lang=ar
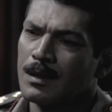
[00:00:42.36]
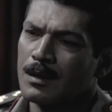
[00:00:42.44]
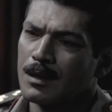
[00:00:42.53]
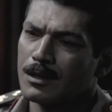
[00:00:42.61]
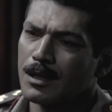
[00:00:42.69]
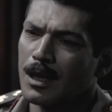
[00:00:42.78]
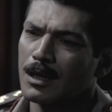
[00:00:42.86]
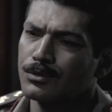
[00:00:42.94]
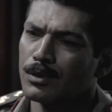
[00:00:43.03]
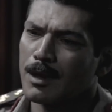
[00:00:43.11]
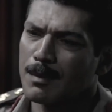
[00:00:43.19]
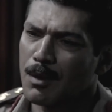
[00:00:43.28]
يا صلاح طول
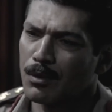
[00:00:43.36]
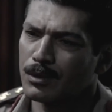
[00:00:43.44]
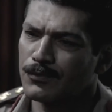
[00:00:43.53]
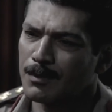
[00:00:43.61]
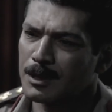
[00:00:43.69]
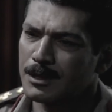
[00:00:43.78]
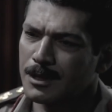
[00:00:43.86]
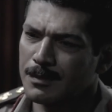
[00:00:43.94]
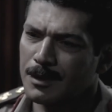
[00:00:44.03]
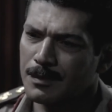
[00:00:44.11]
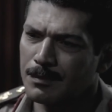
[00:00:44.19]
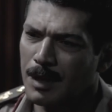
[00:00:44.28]
ما انا موجود في
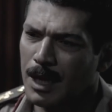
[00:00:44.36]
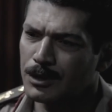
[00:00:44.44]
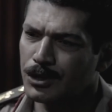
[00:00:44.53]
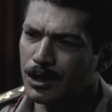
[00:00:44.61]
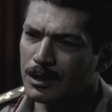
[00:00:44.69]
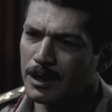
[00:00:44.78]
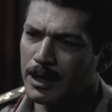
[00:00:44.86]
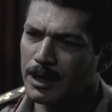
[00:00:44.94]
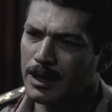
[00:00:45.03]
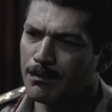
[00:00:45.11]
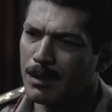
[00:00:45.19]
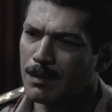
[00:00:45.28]
منصبي ما حدش يقدر يجي
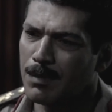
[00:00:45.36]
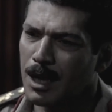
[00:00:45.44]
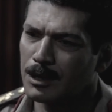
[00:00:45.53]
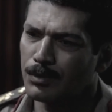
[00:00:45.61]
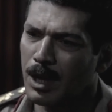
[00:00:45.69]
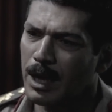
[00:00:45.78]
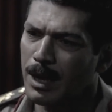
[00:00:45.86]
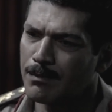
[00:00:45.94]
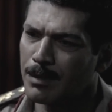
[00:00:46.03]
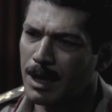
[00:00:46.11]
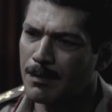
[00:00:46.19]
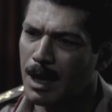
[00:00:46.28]
جنب البلد ولا
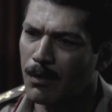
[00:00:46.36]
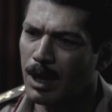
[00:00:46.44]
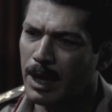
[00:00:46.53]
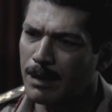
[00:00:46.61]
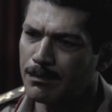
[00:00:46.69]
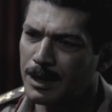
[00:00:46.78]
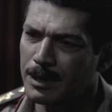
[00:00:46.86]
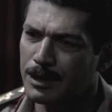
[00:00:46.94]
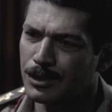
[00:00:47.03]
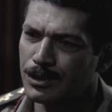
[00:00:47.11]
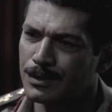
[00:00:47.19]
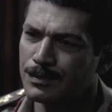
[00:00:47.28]
جنب جمال ولا جنب
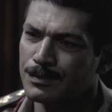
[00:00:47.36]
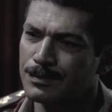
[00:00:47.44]
الجيش